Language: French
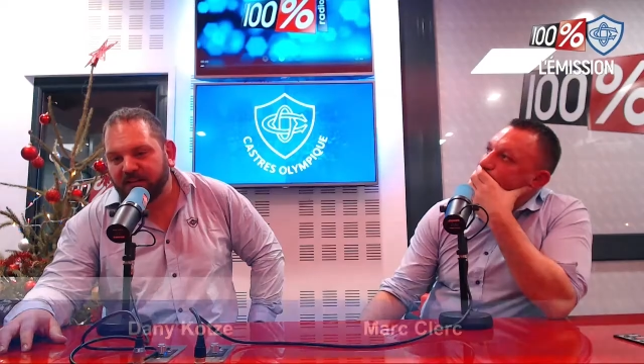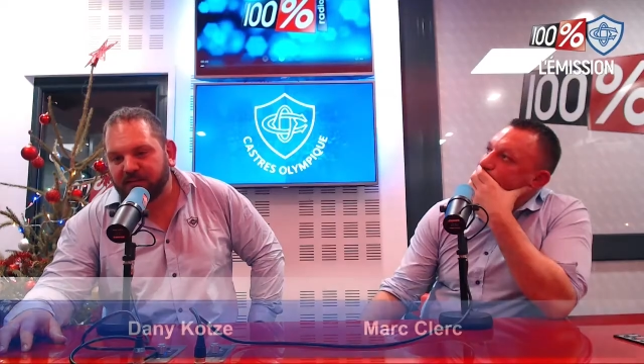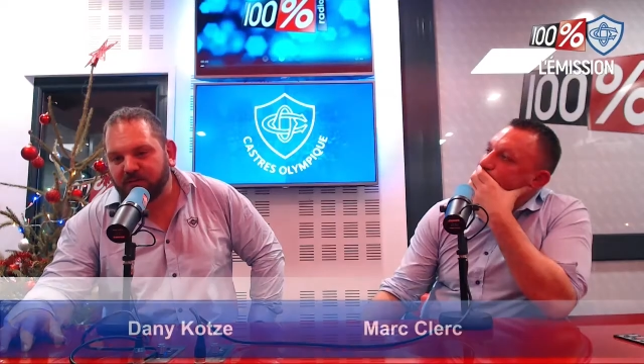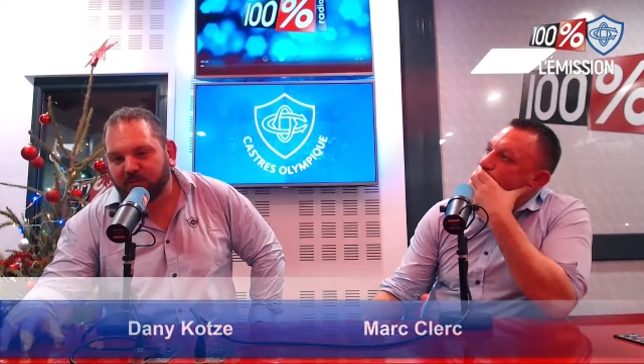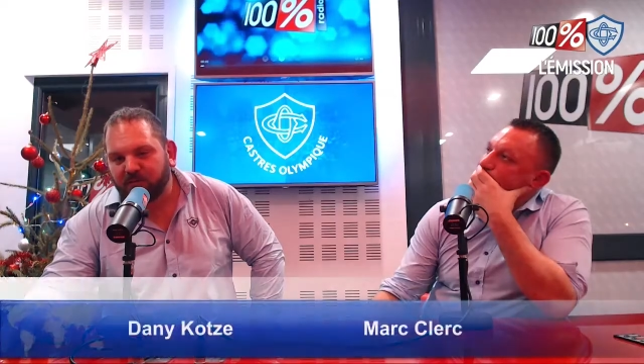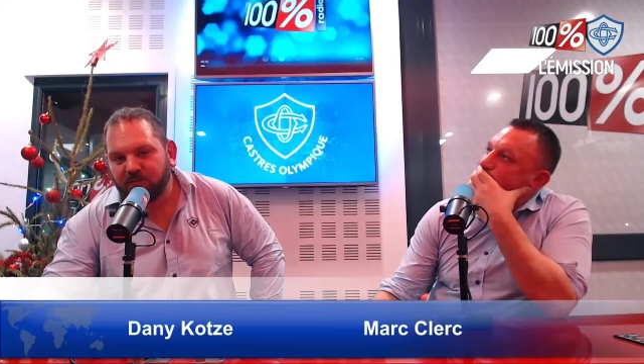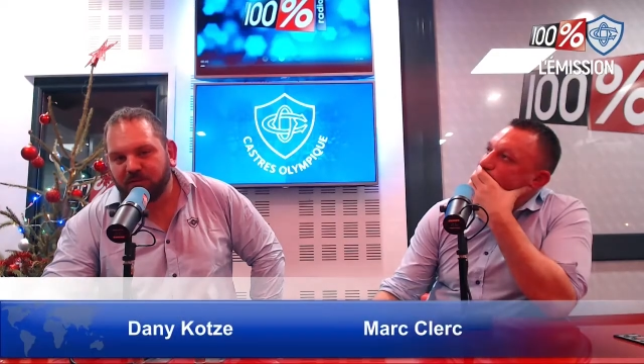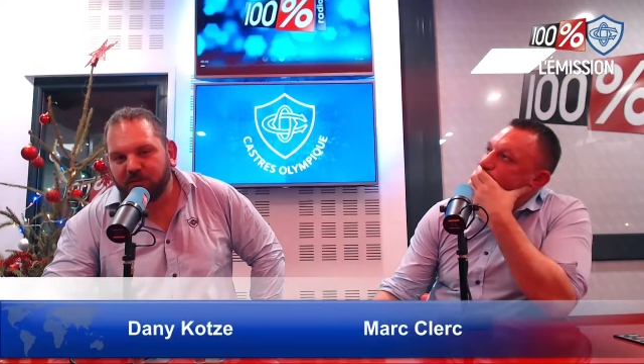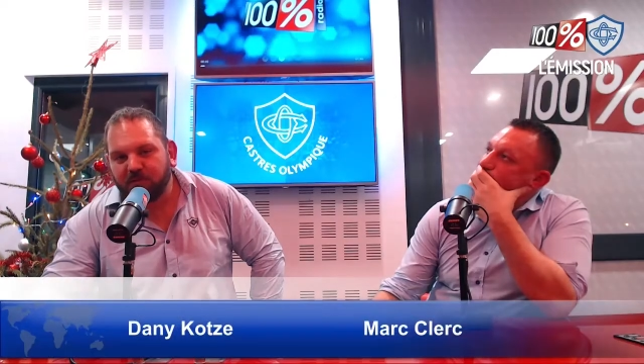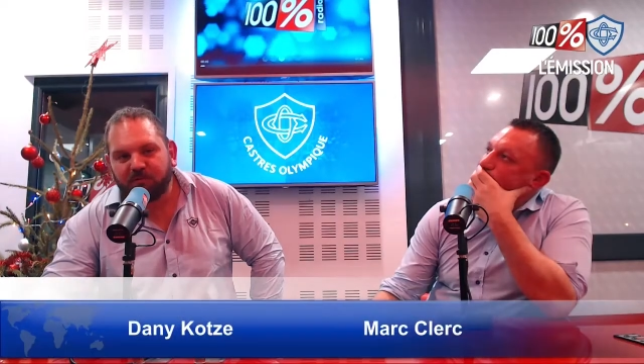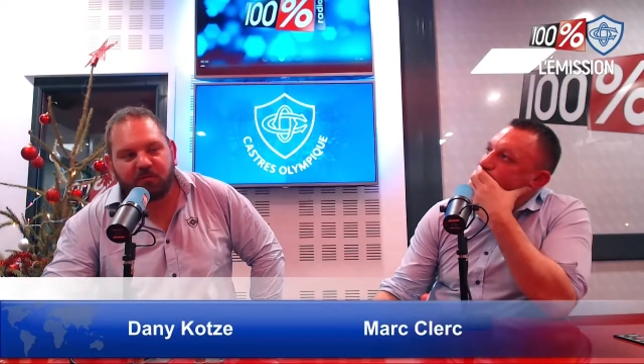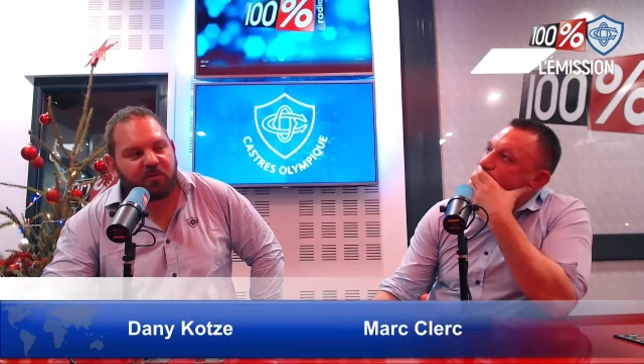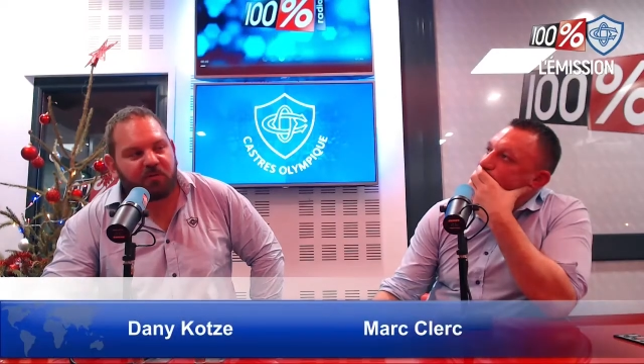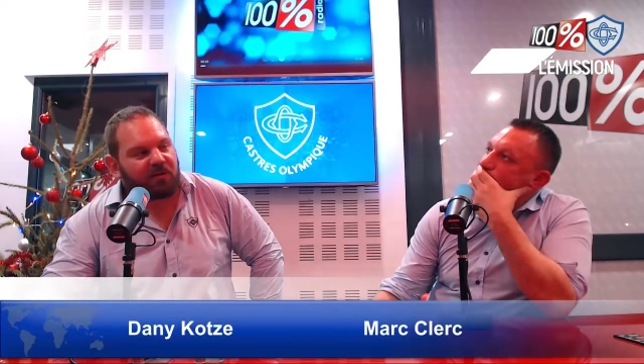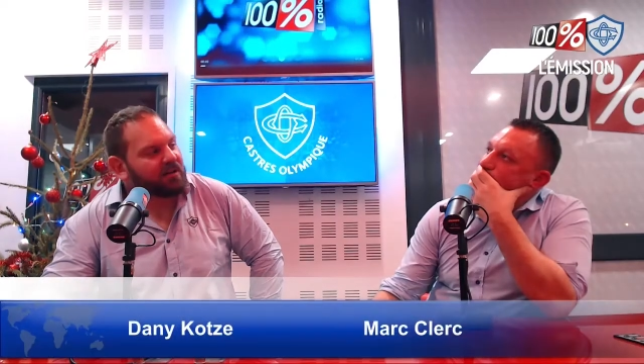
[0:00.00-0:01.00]
surtout le
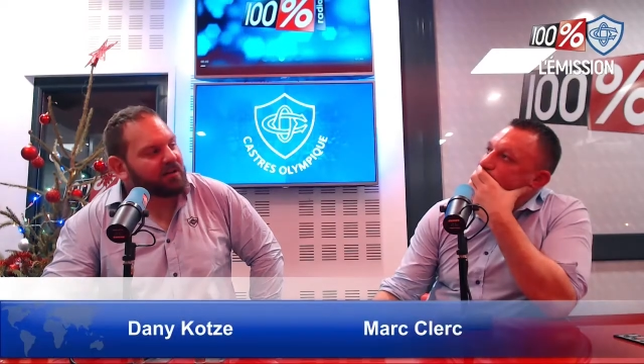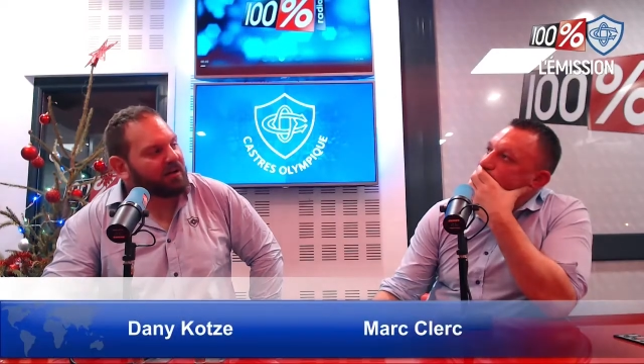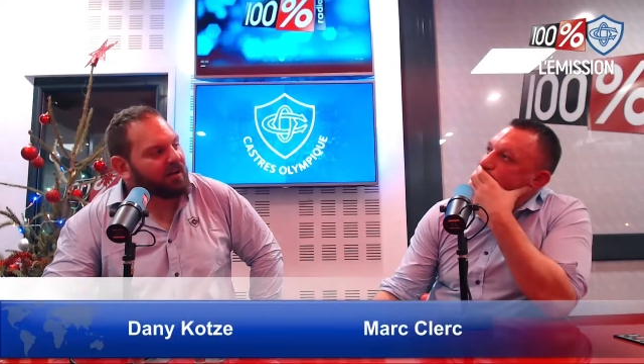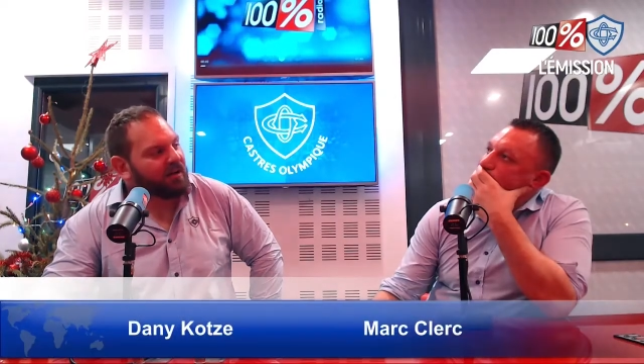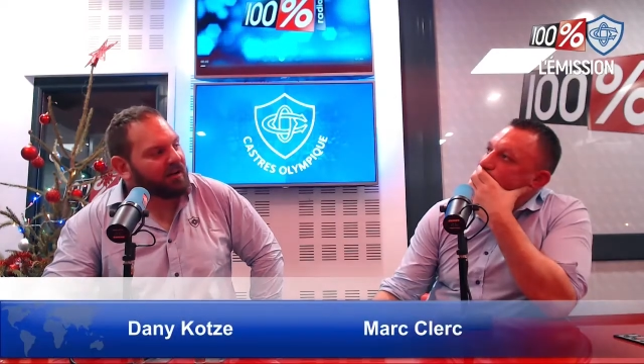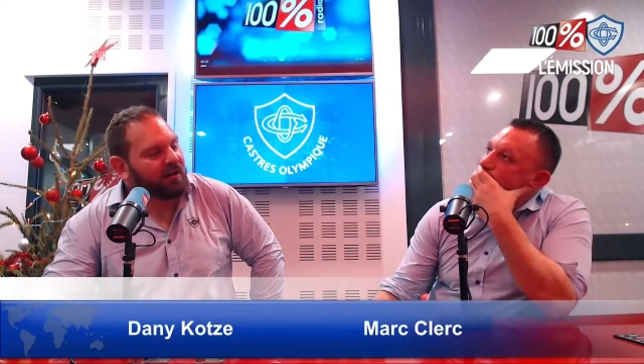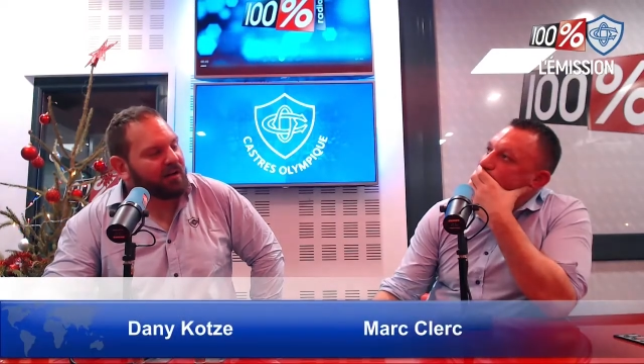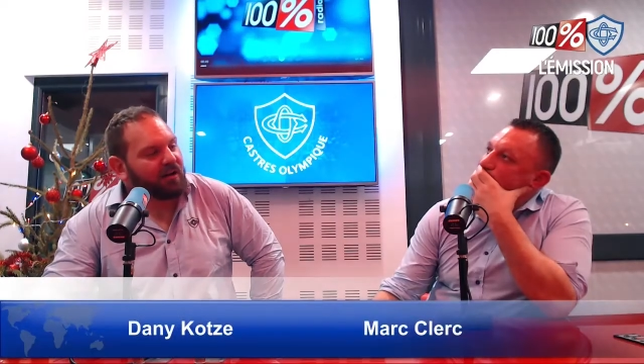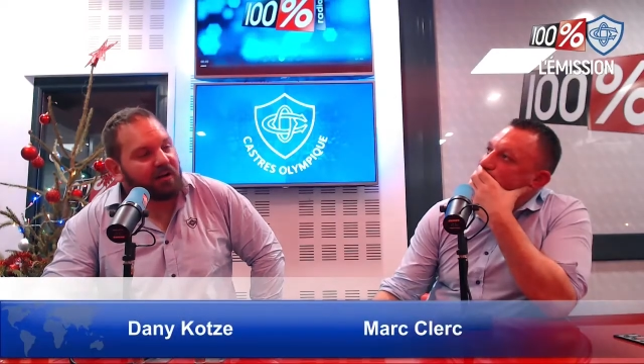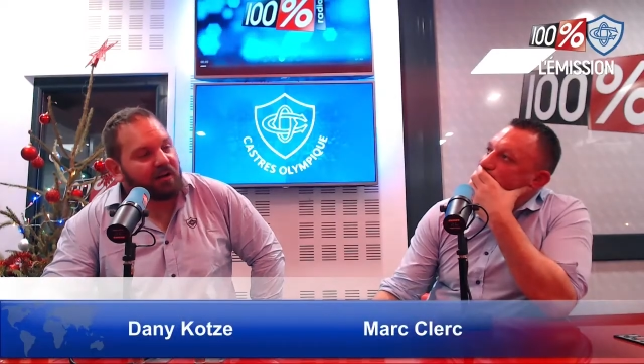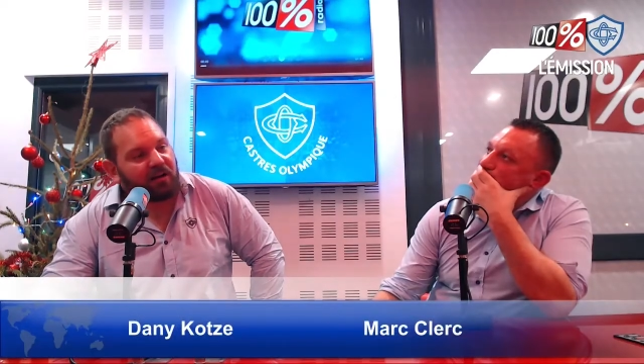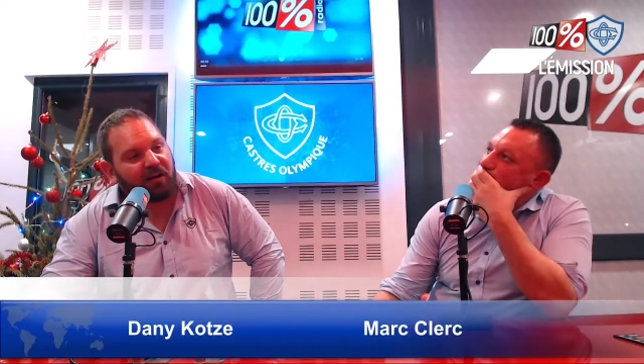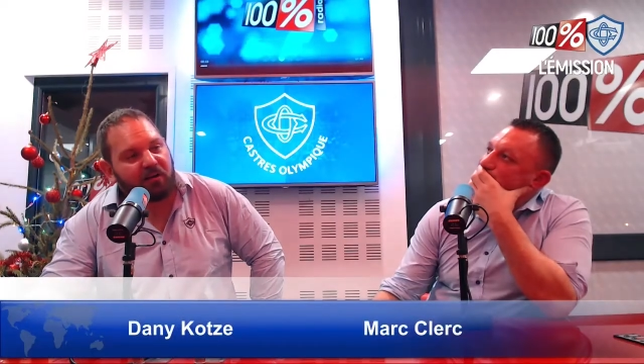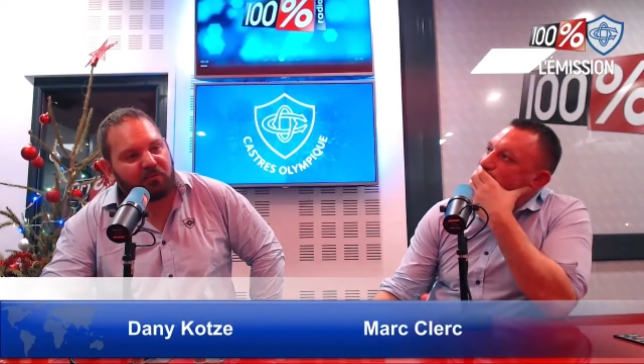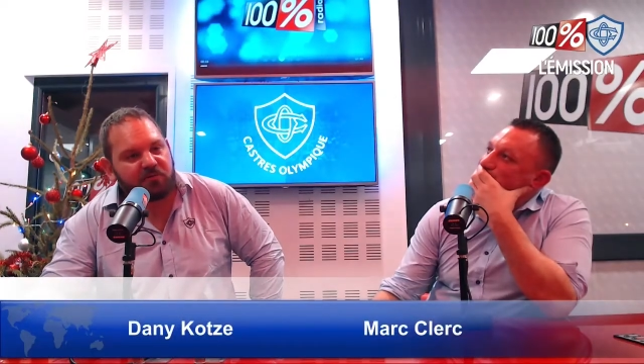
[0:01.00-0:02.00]
retour
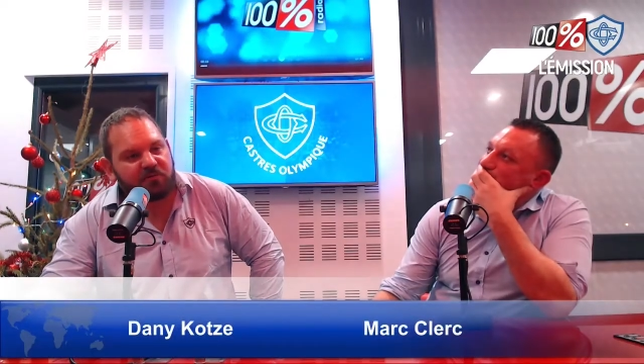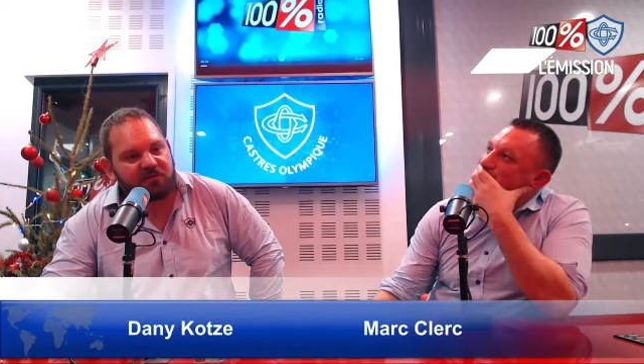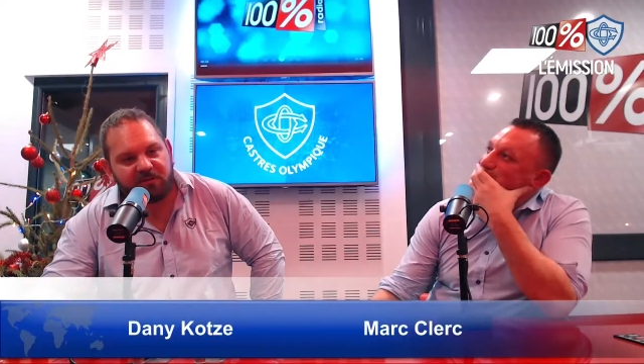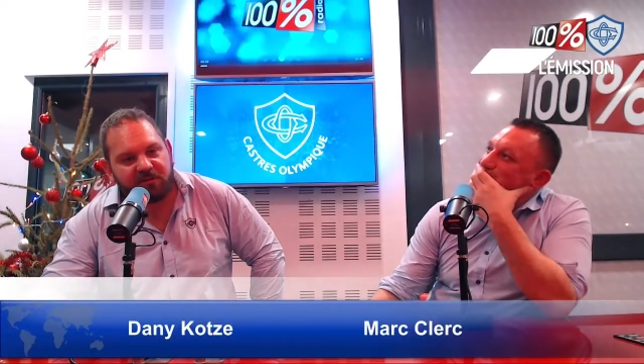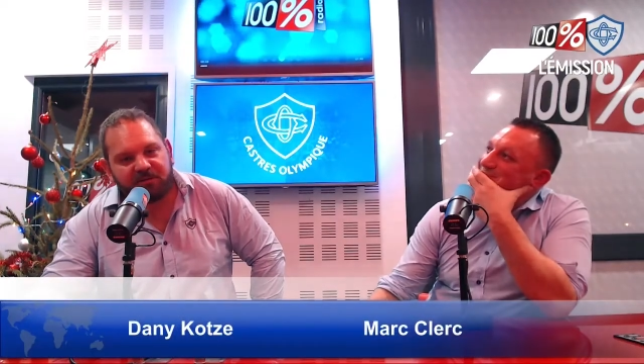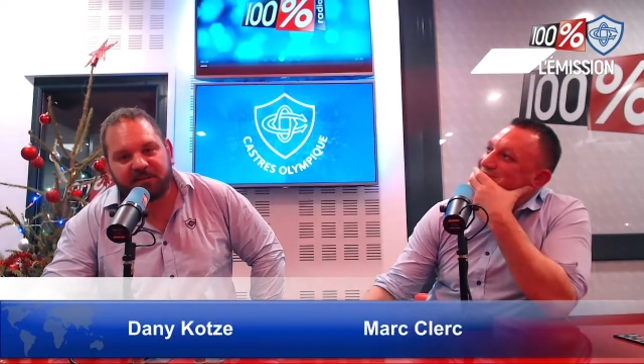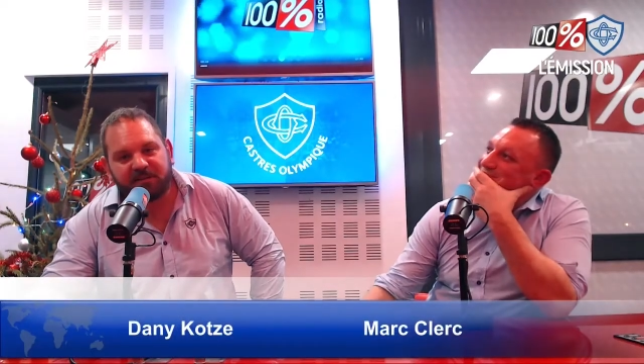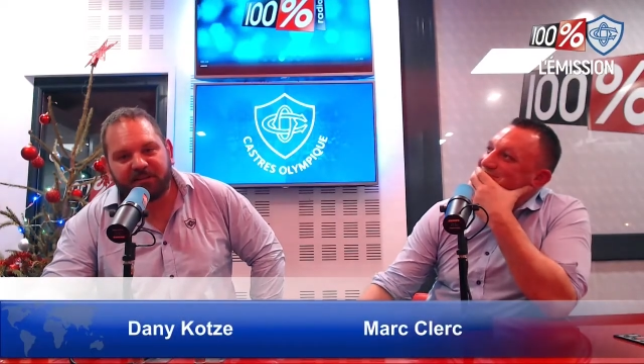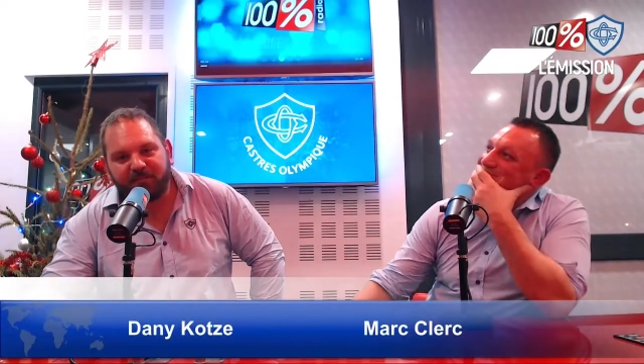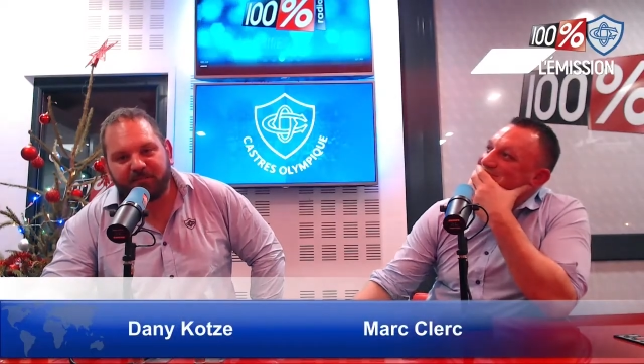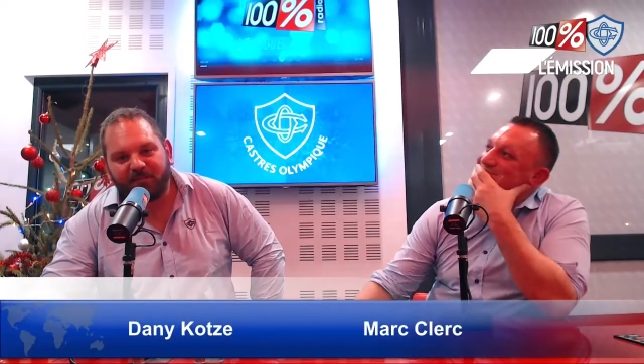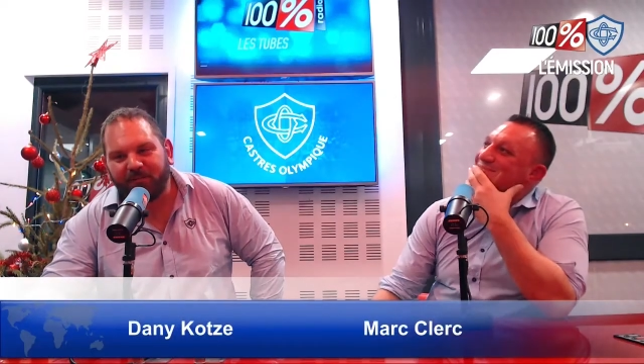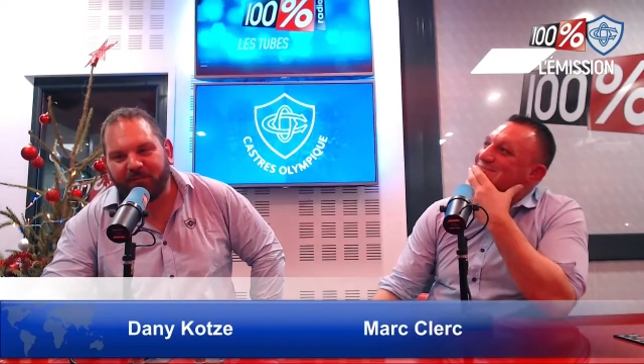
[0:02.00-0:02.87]
en, bus, c'était pas